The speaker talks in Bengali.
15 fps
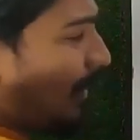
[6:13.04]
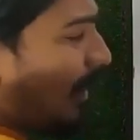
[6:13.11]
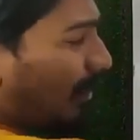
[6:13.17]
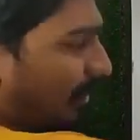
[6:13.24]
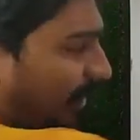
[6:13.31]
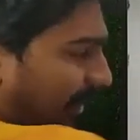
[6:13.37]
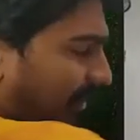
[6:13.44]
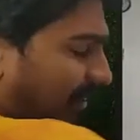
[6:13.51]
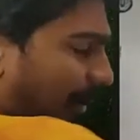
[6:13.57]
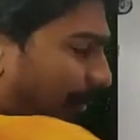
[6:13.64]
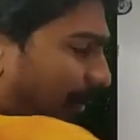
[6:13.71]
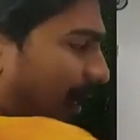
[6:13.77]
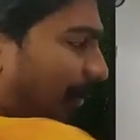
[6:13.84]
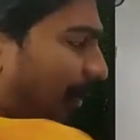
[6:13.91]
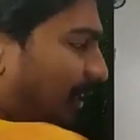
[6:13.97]
পাওয়ারটাকে
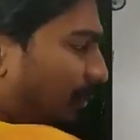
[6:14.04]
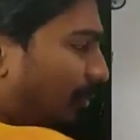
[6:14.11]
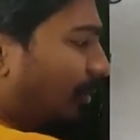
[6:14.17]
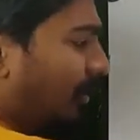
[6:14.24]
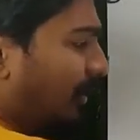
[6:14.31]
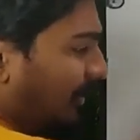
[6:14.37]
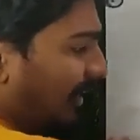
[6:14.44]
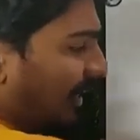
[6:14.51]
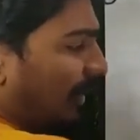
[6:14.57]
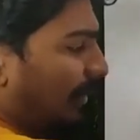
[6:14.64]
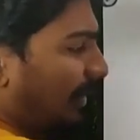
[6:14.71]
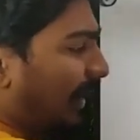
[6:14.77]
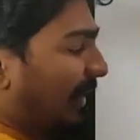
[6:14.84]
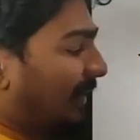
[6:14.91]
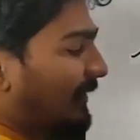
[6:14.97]
সামনে নামাই দেবো দেন
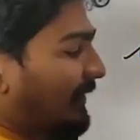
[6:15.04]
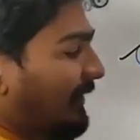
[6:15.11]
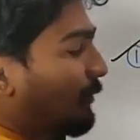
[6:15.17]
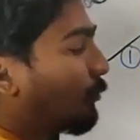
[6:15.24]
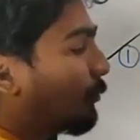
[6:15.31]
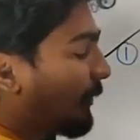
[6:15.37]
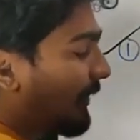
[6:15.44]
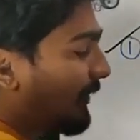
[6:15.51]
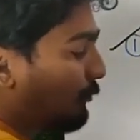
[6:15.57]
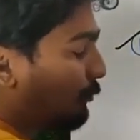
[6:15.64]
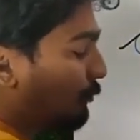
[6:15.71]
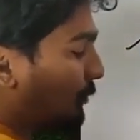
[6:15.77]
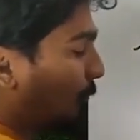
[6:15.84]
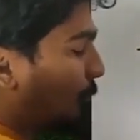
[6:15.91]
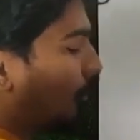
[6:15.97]
আমরা একটাতে ভি
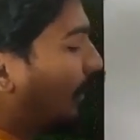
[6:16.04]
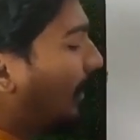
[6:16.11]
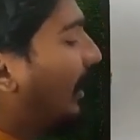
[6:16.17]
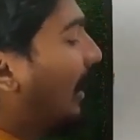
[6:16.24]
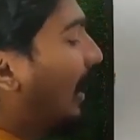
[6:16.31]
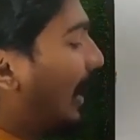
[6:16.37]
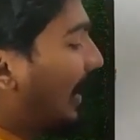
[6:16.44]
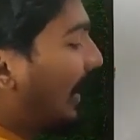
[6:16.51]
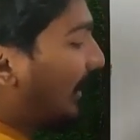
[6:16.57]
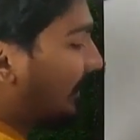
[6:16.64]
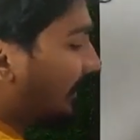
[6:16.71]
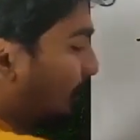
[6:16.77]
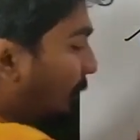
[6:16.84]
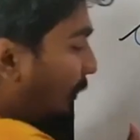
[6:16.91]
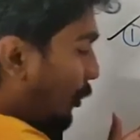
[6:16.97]
সূত্র পড়বে আর
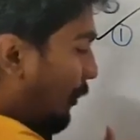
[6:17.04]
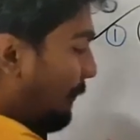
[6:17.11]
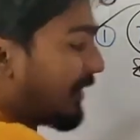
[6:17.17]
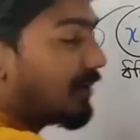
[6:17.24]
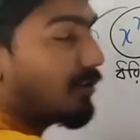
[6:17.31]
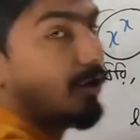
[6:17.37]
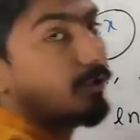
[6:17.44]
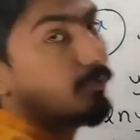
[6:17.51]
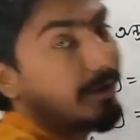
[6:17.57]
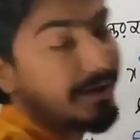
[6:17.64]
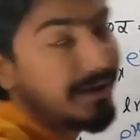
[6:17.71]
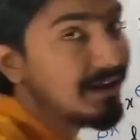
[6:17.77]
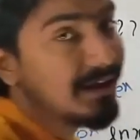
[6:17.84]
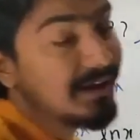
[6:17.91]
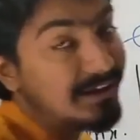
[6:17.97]
একটা তোমার নর্মালি লন ওয়াইয়ের